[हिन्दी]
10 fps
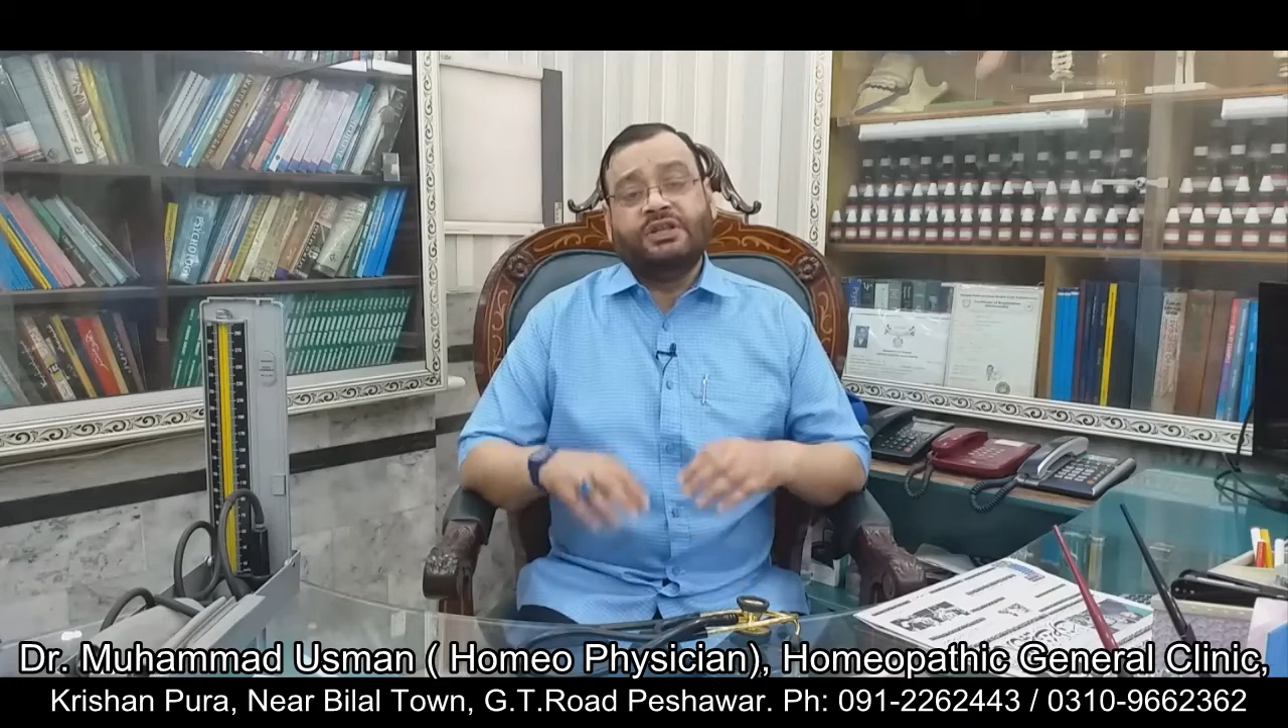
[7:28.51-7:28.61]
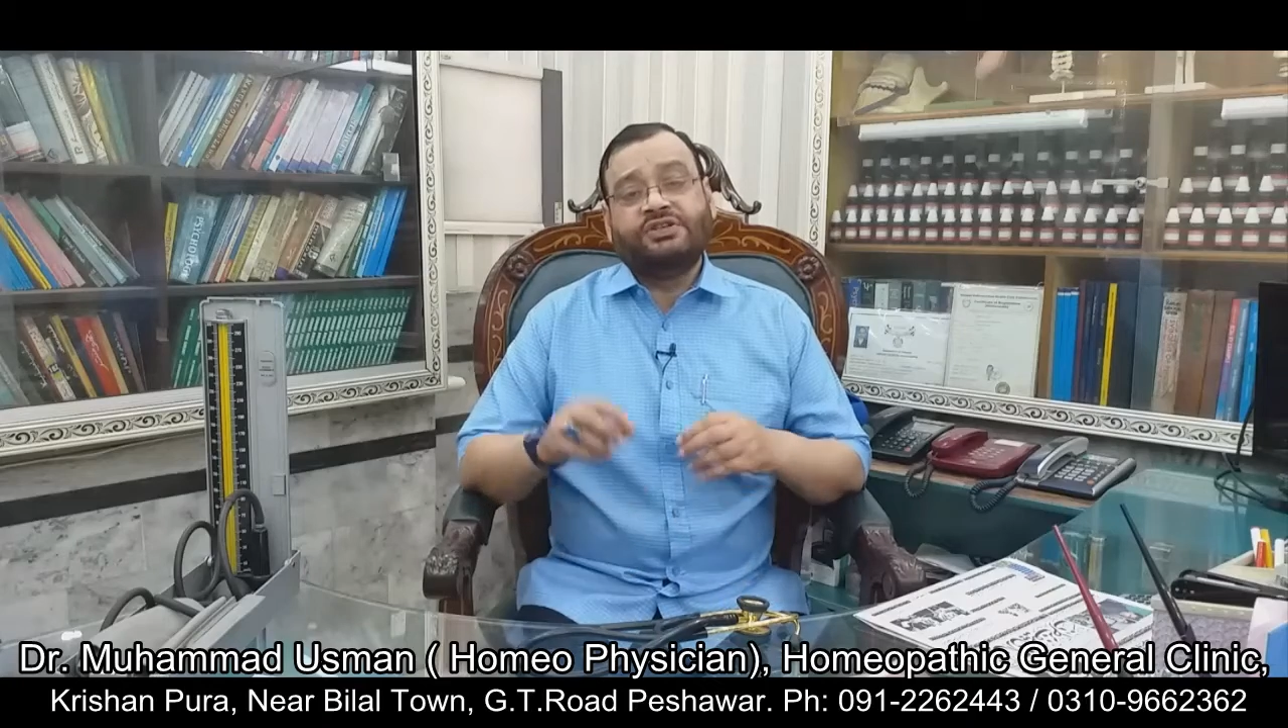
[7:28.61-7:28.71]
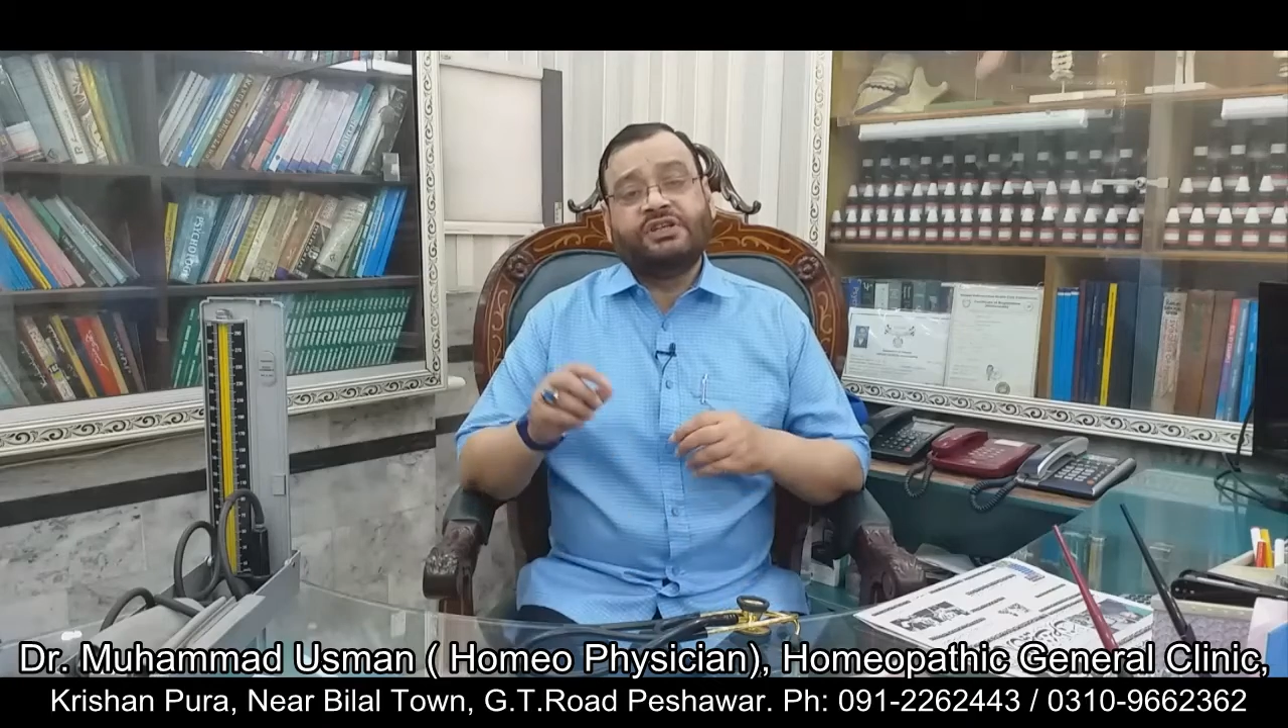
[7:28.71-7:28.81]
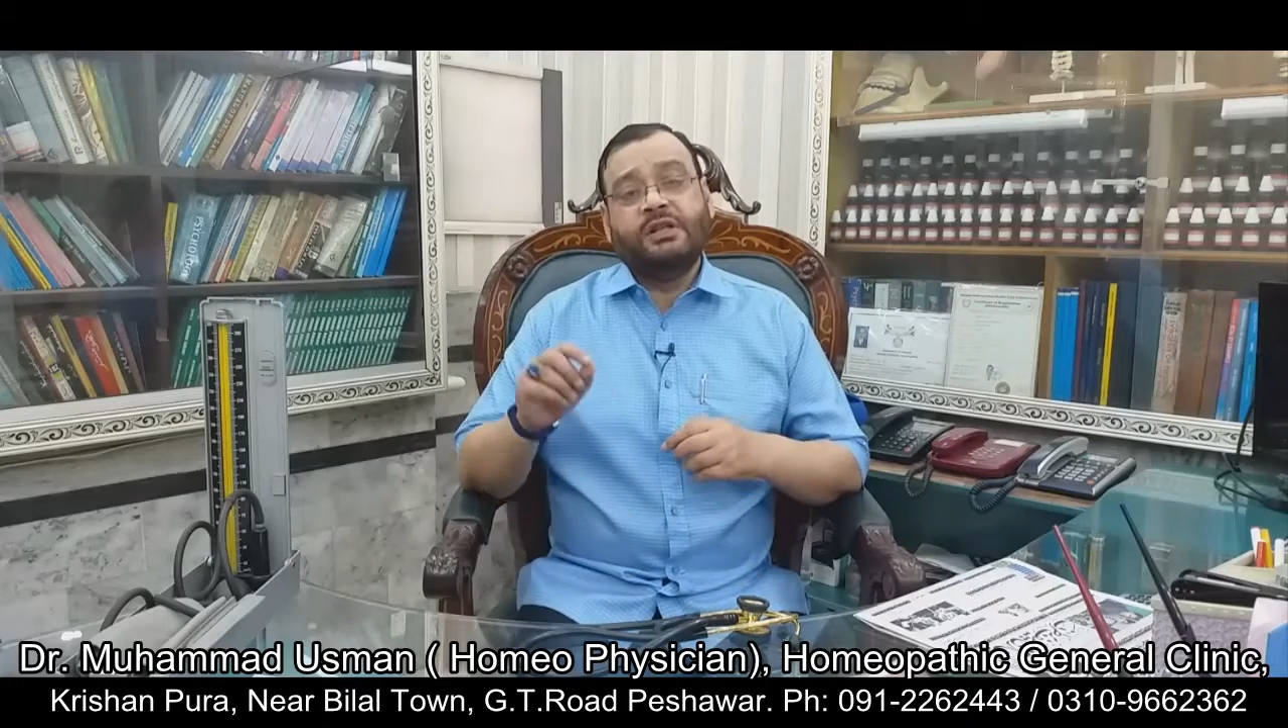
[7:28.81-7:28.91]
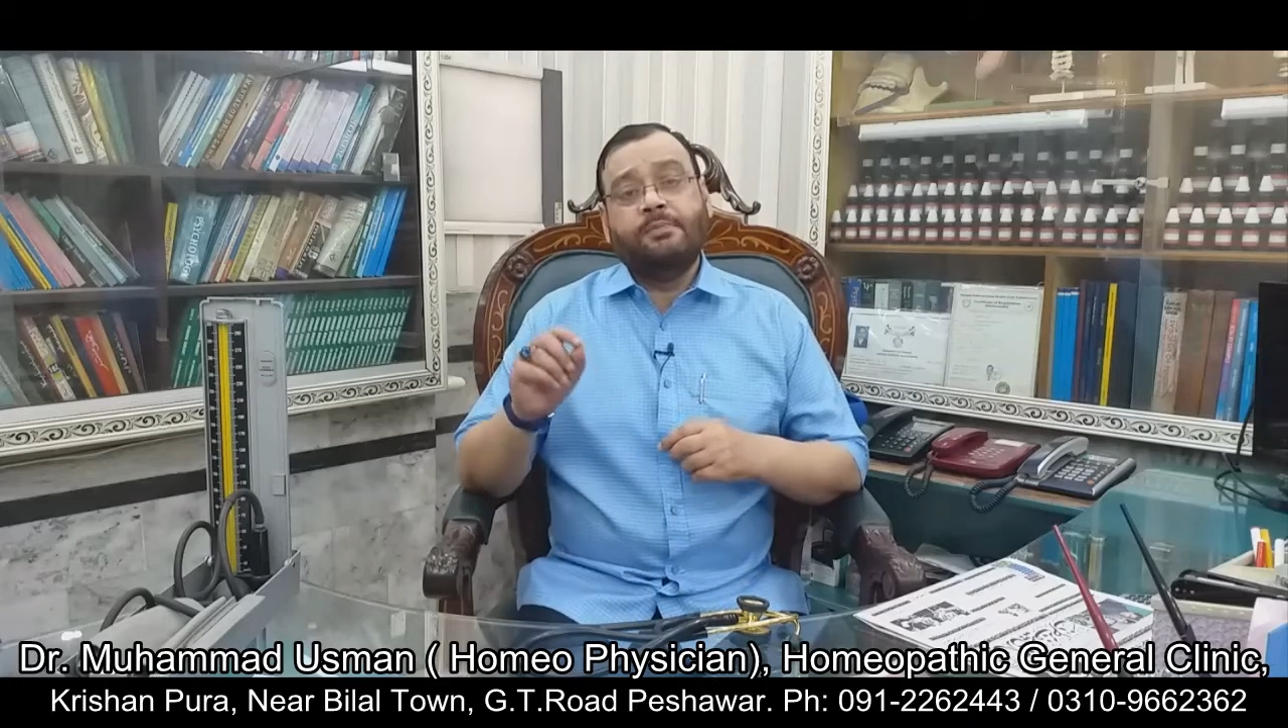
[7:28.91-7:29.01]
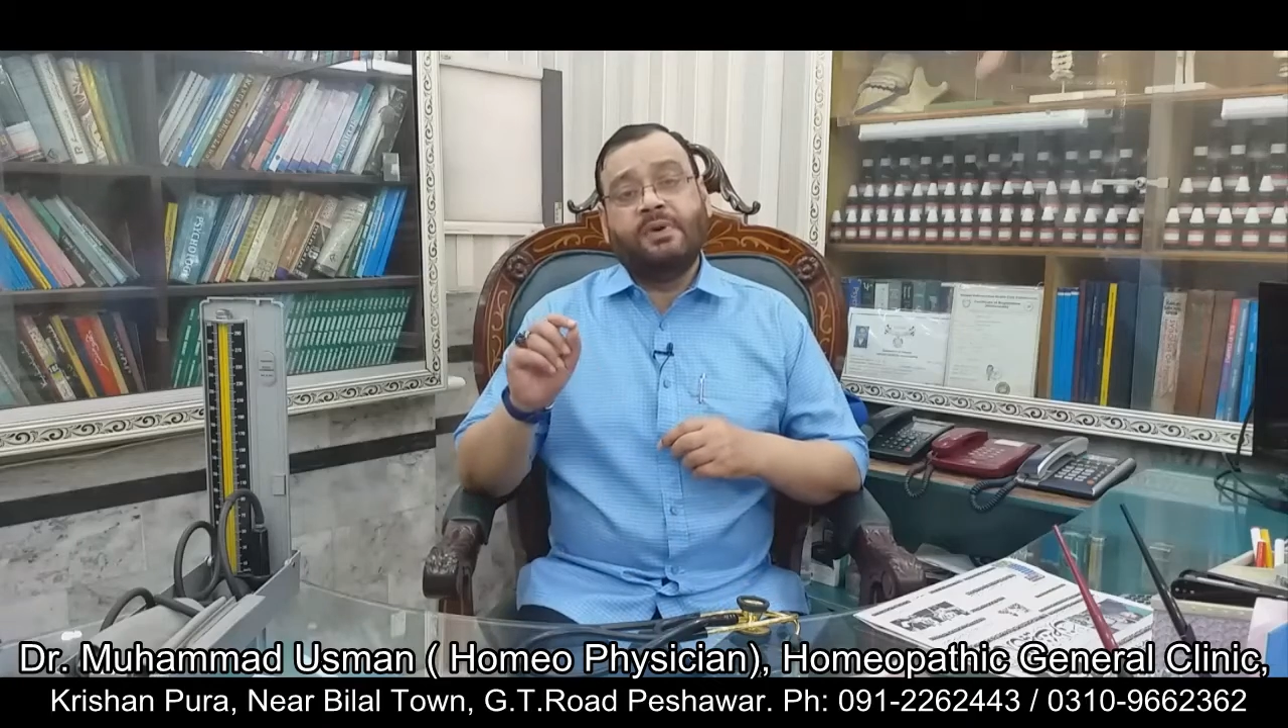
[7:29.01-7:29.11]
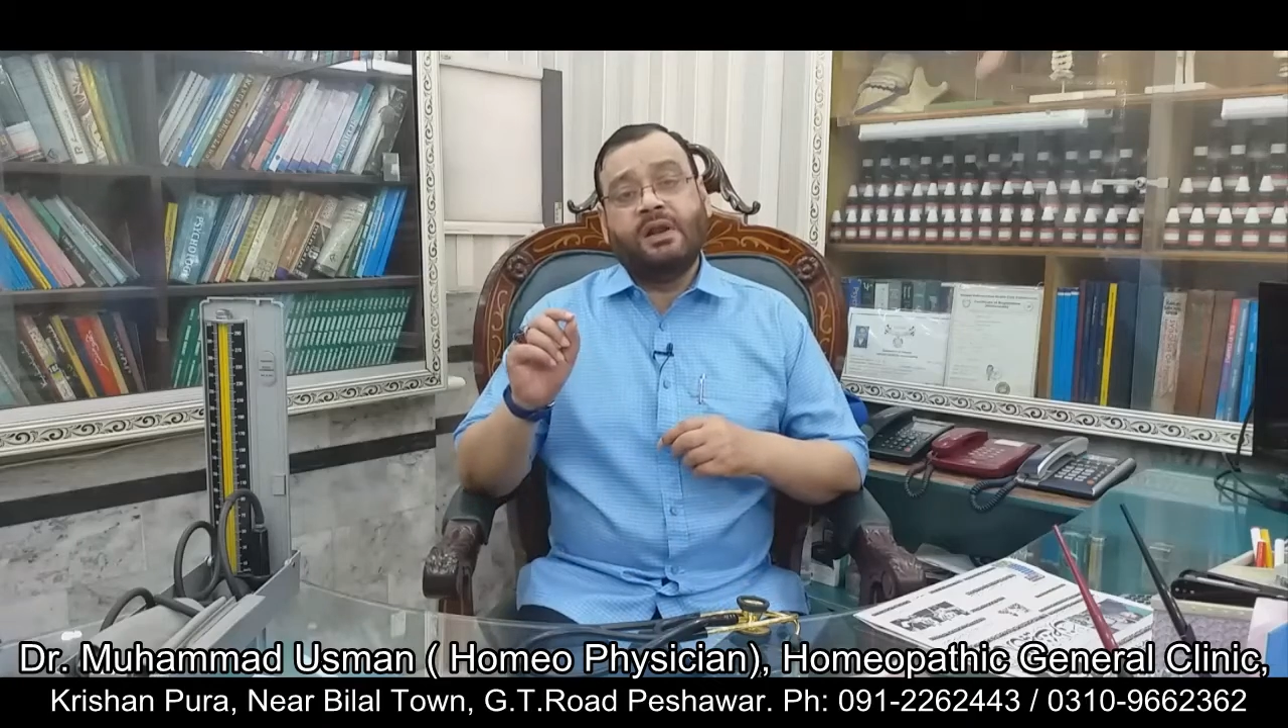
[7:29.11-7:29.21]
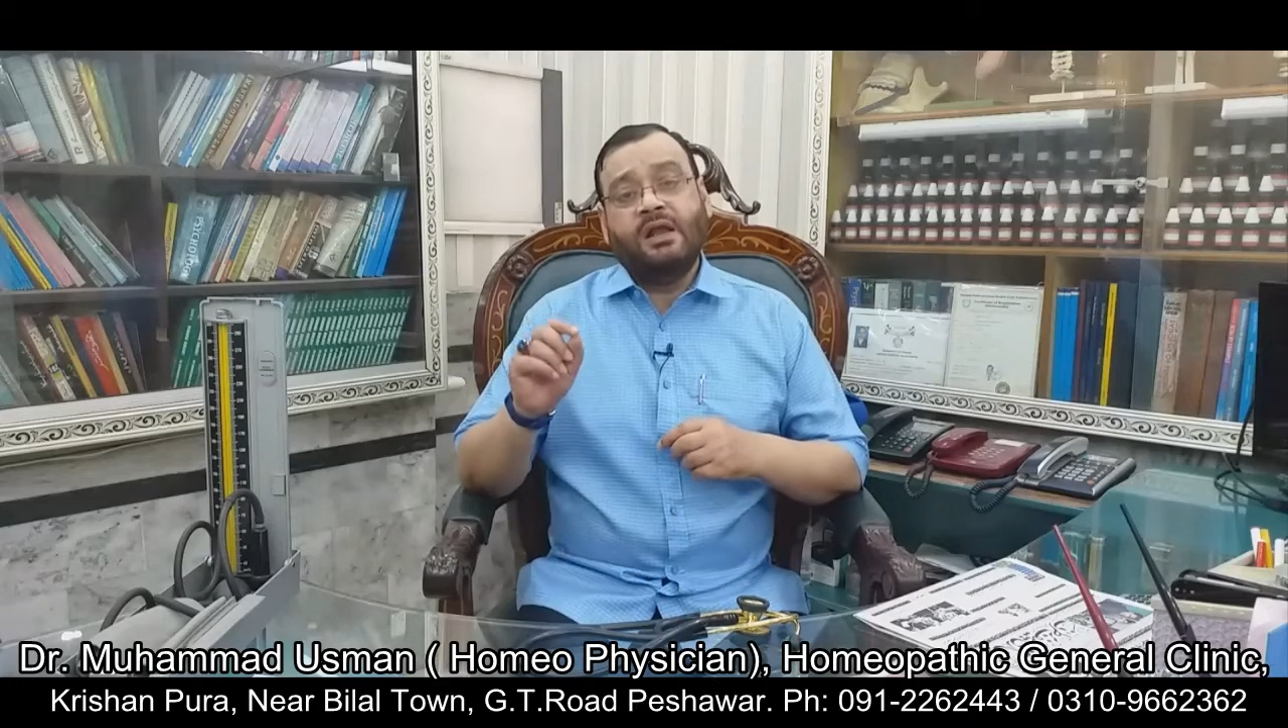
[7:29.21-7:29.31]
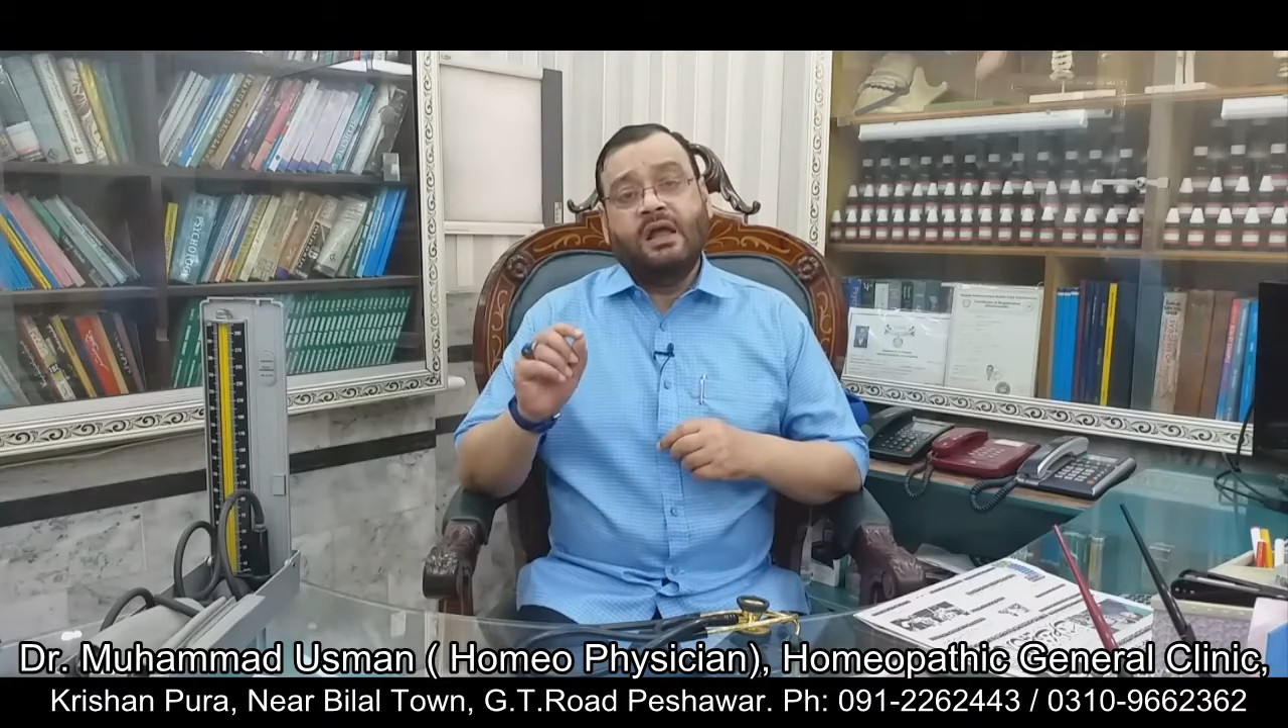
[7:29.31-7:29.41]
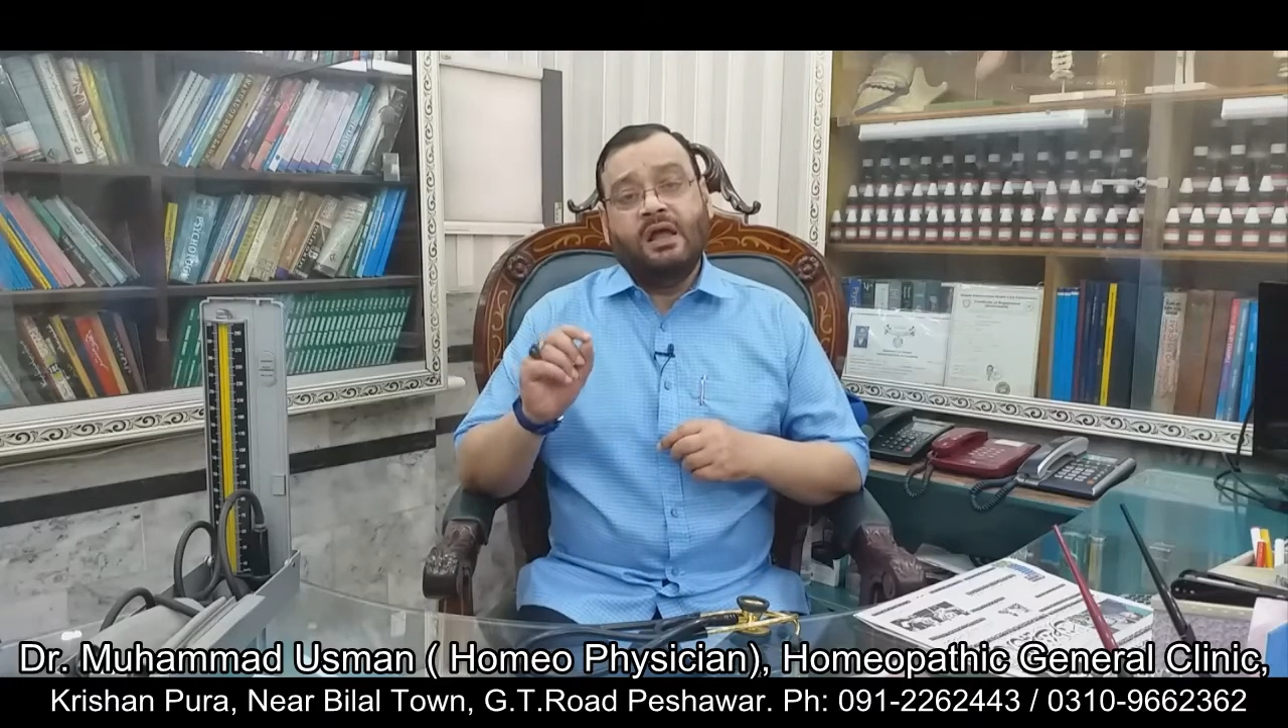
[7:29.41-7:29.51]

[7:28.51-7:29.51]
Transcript: स्किन पर